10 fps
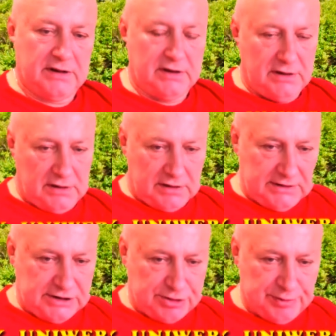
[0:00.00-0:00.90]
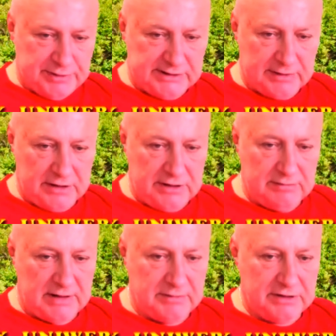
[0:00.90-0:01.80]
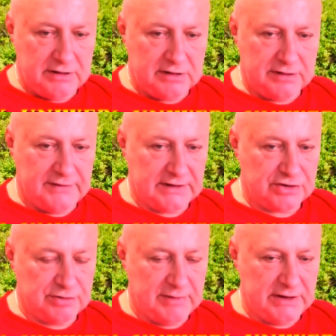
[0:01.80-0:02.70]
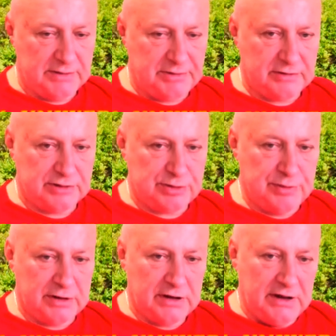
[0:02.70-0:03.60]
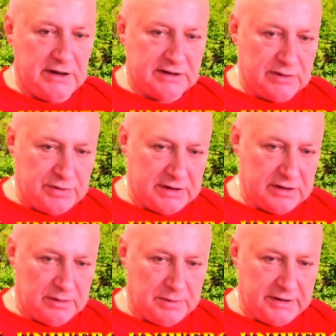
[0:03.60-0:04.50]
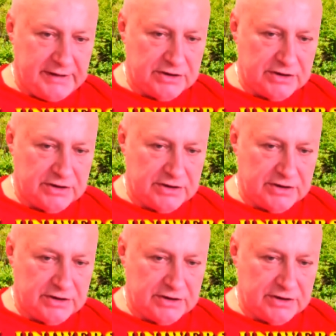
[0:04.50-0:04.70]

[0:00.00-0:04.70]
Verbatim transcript: to jesteśmy bezbronni. Mamy tylko dwa trzymania piłki. Gdybyśmy tą jedną bleteczkę